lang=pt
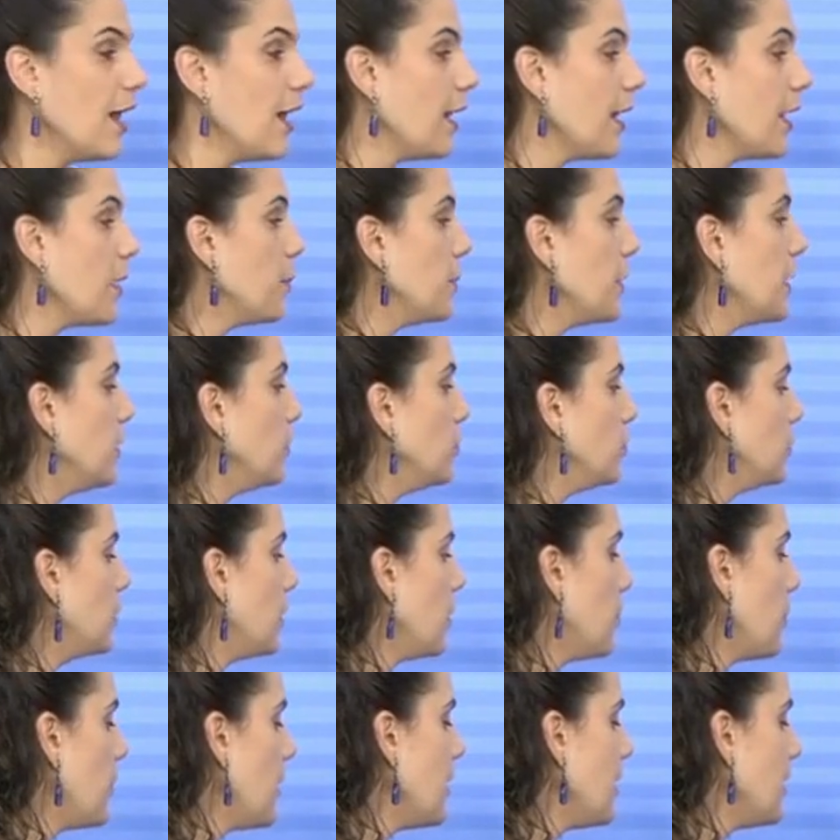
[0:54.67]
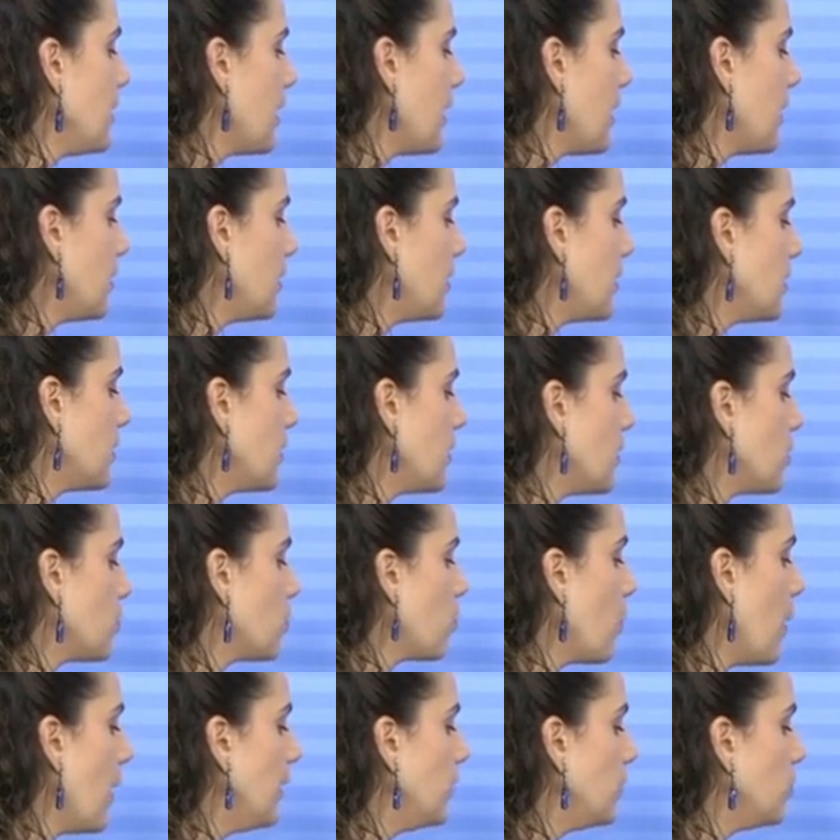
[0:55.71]
Lembrando também que entre essas
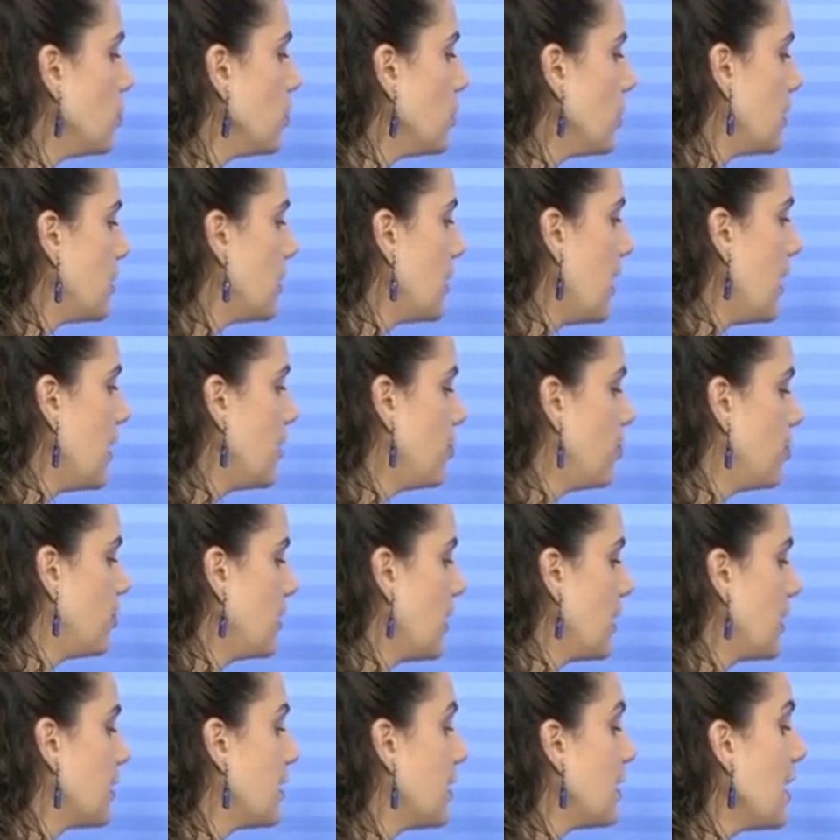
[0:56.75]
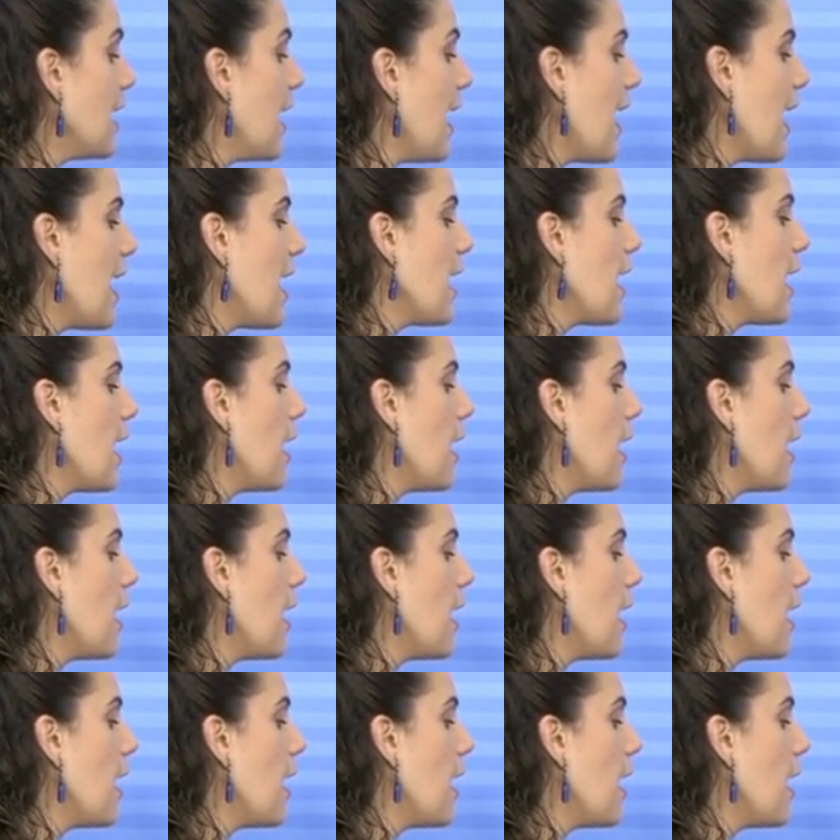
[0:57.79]
quatro cidades aqui é